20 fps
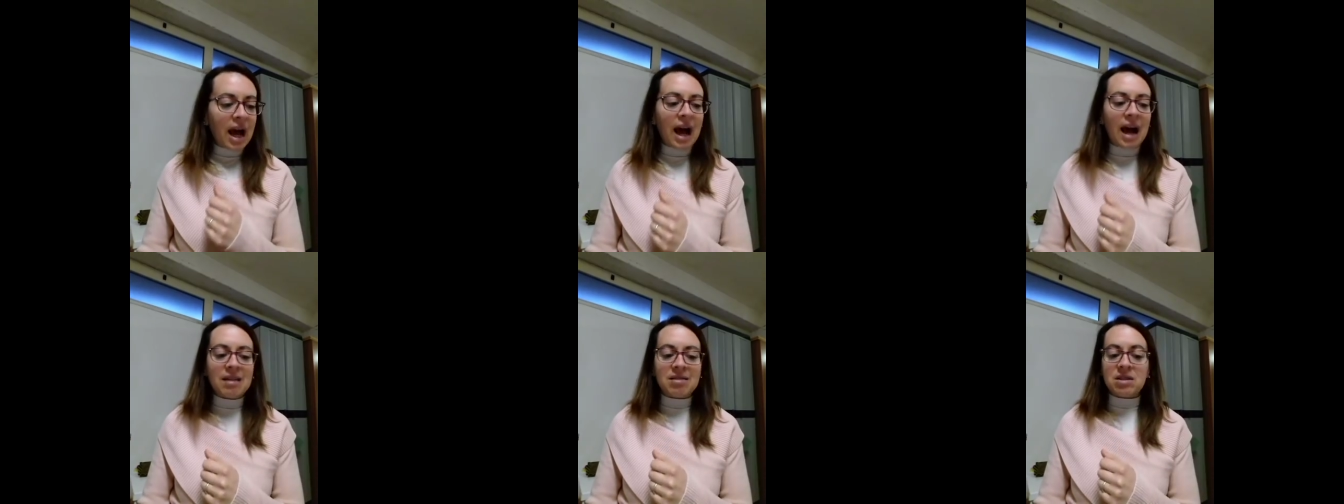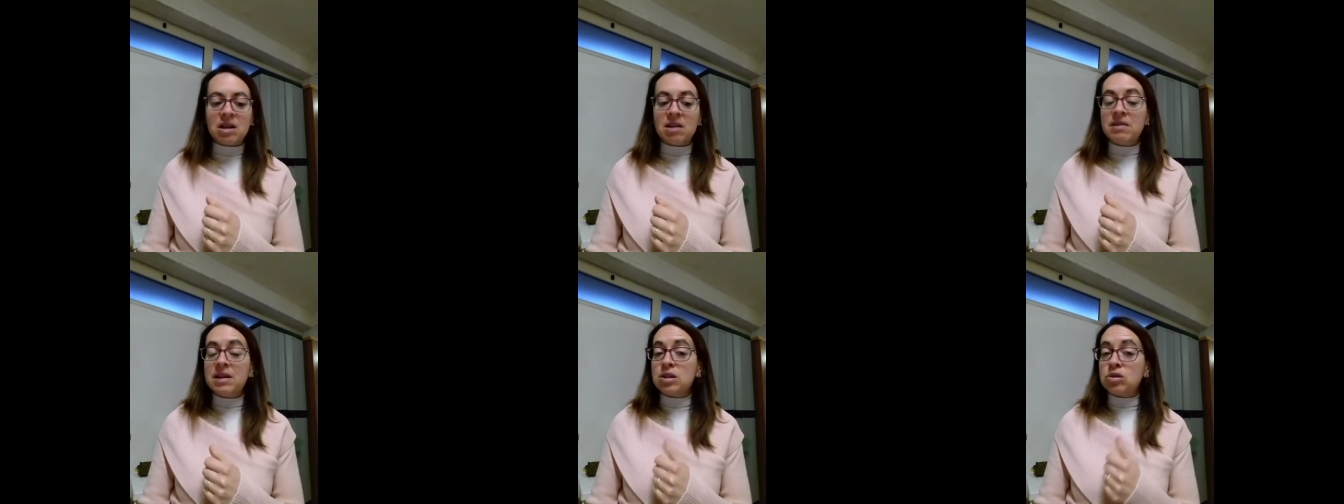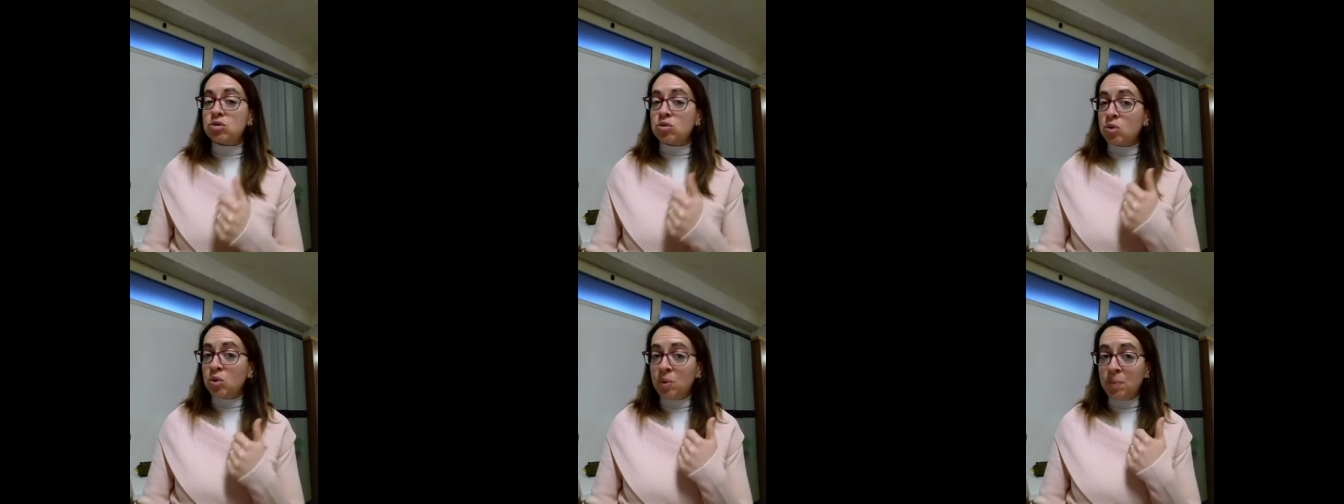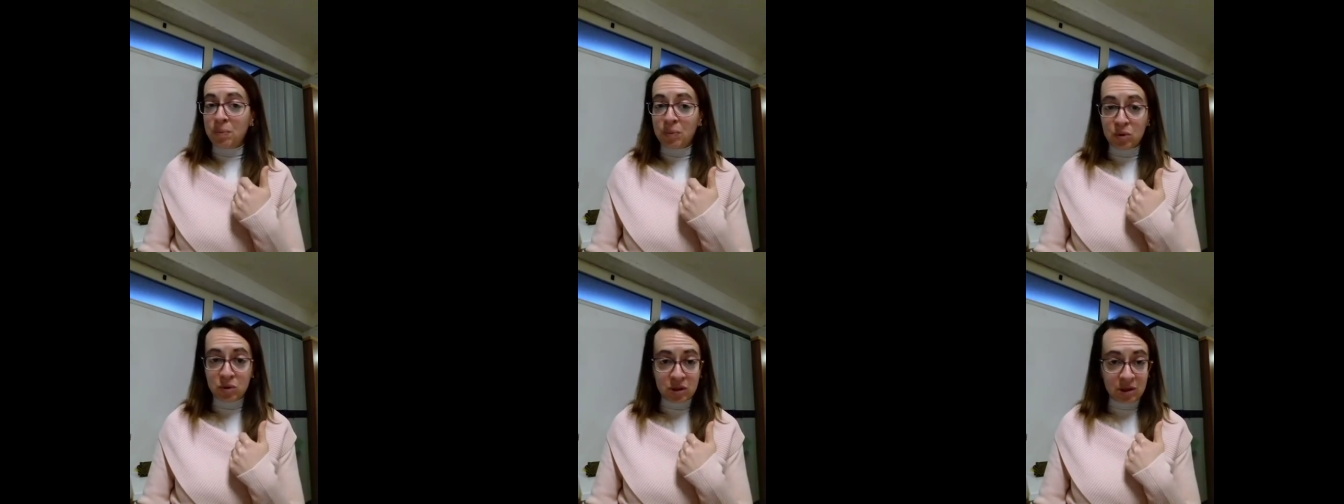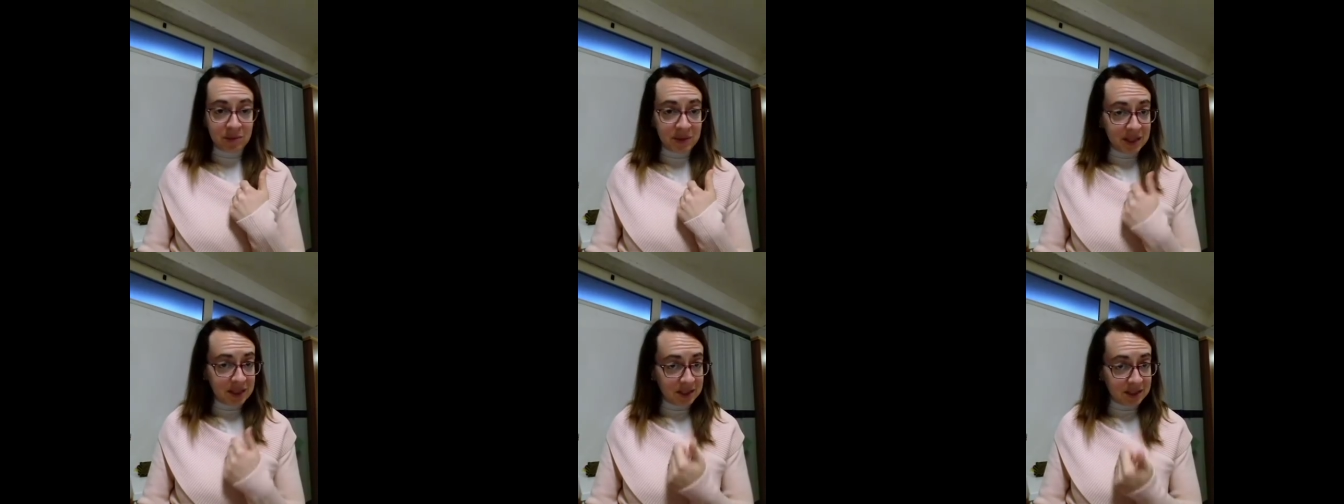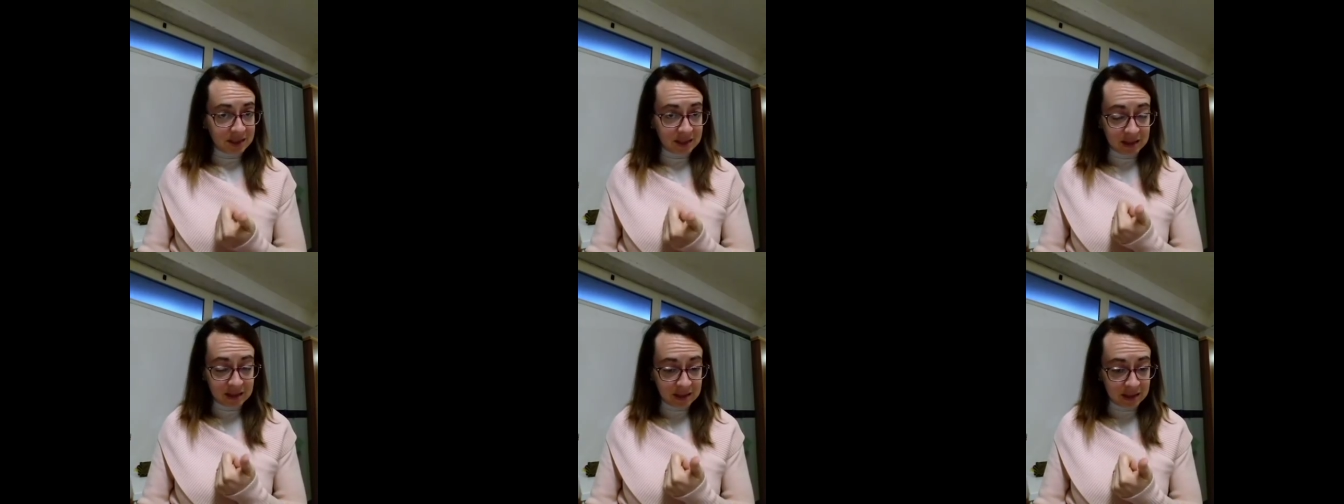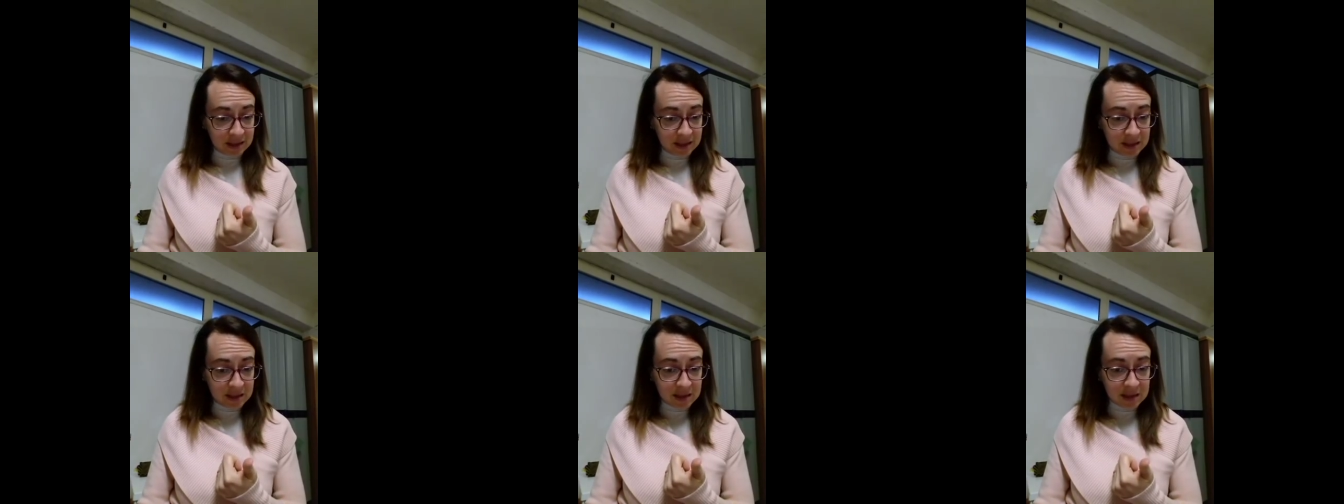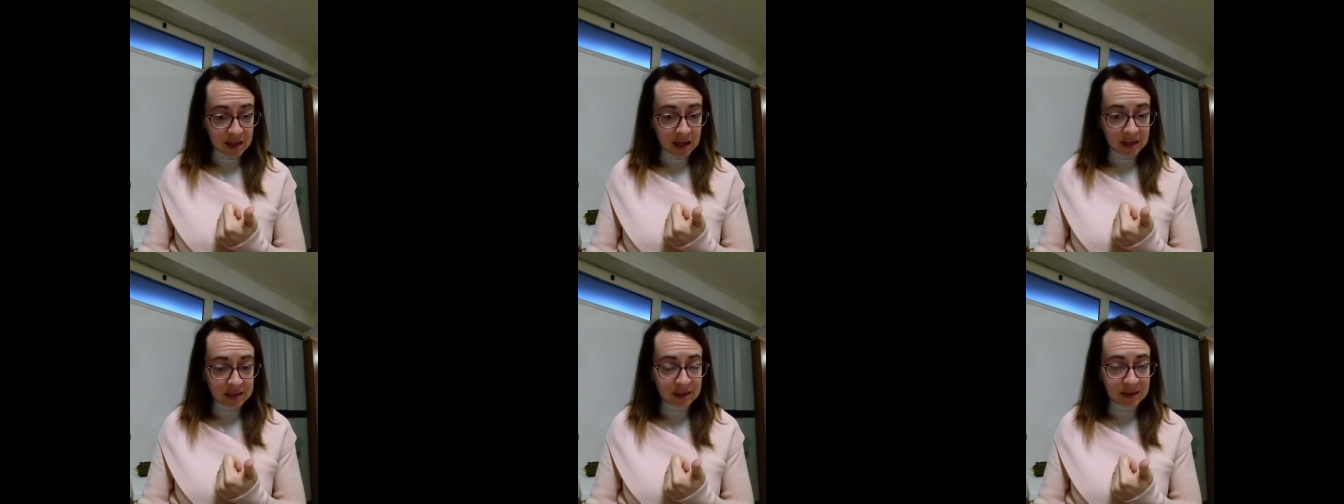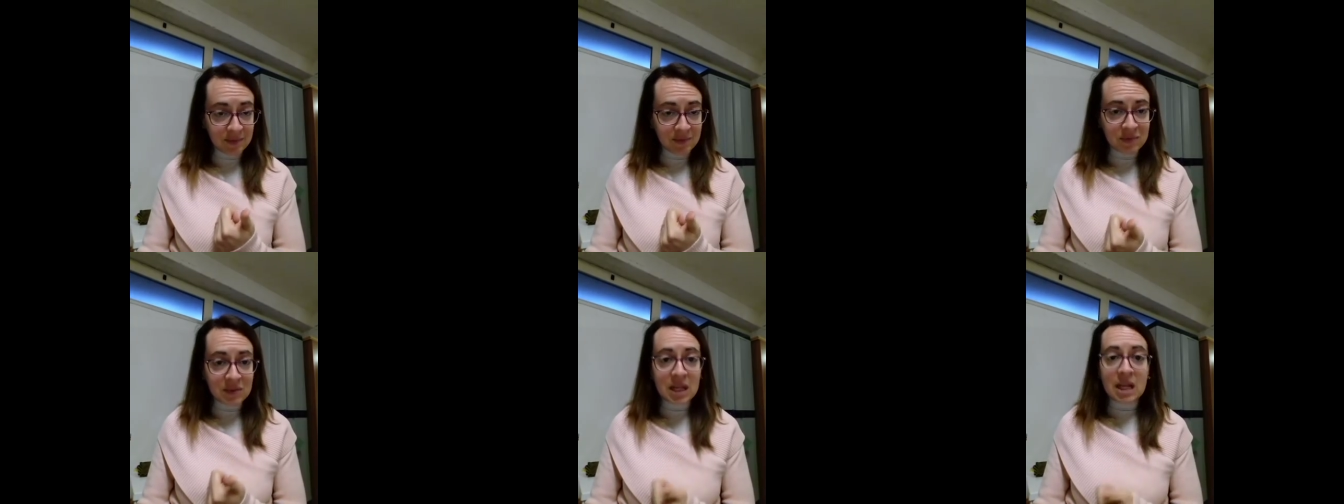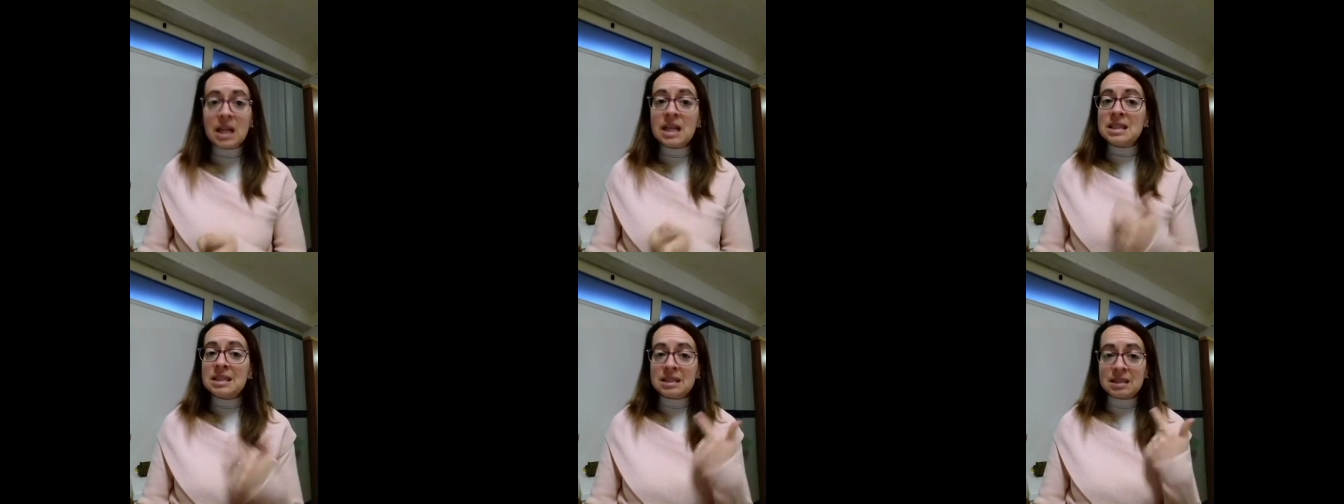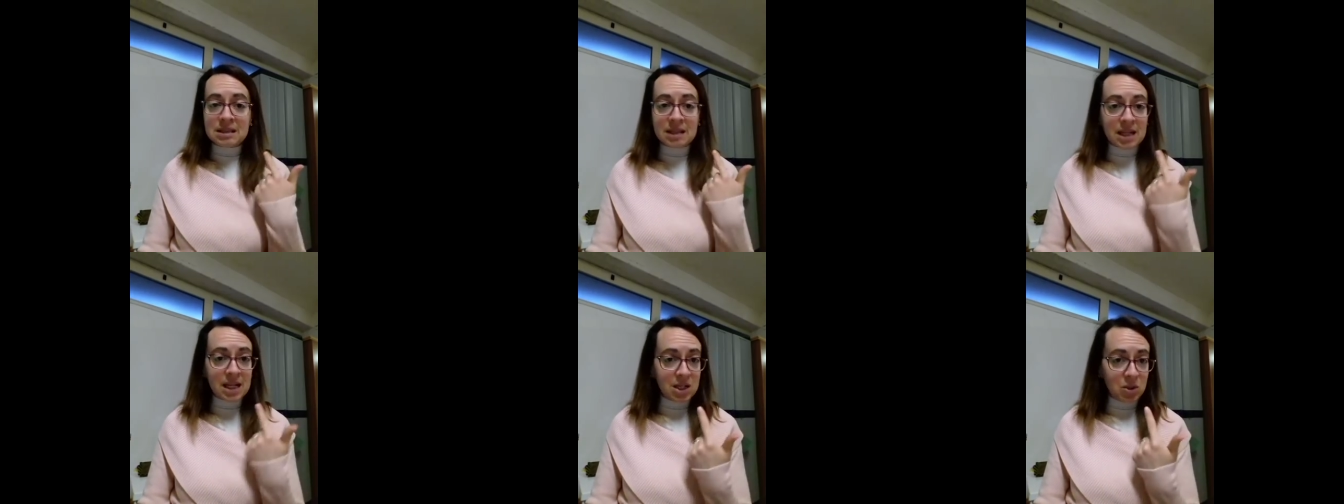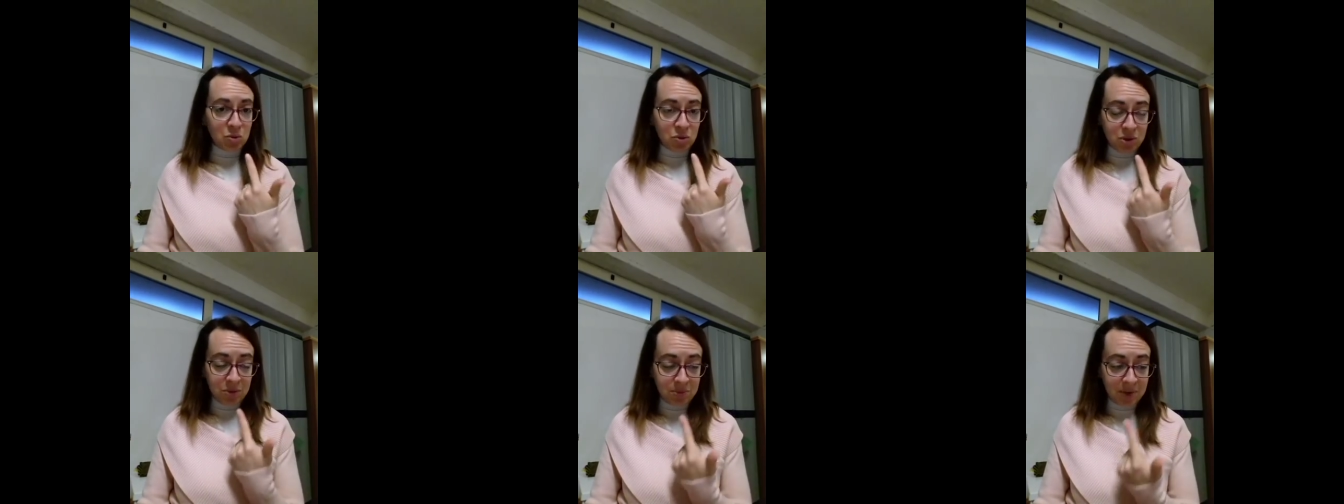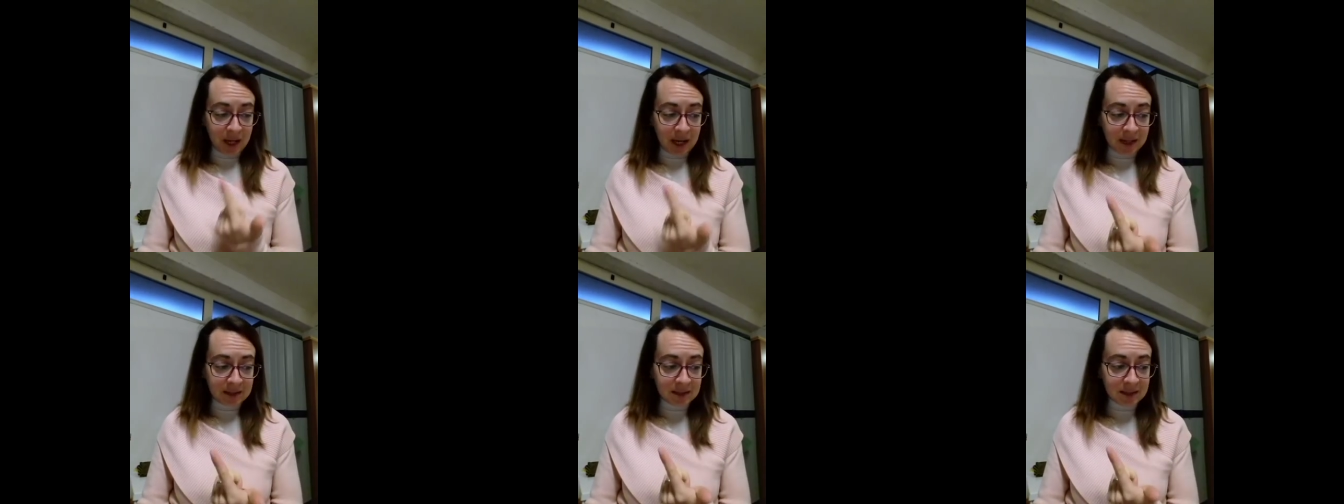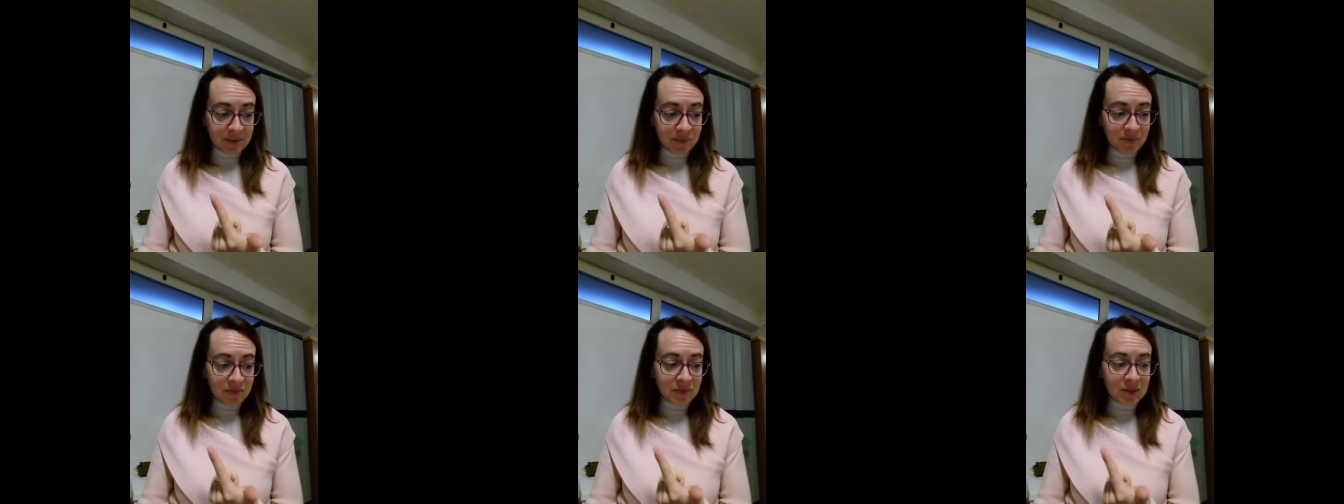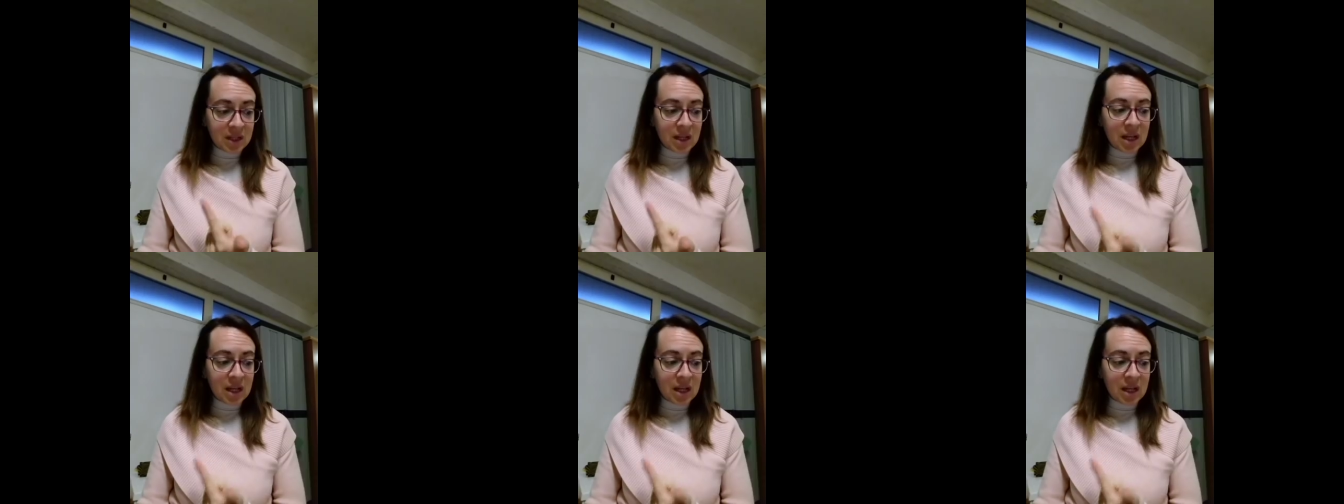Attraverso comportamenti standardizzati, stereotipati,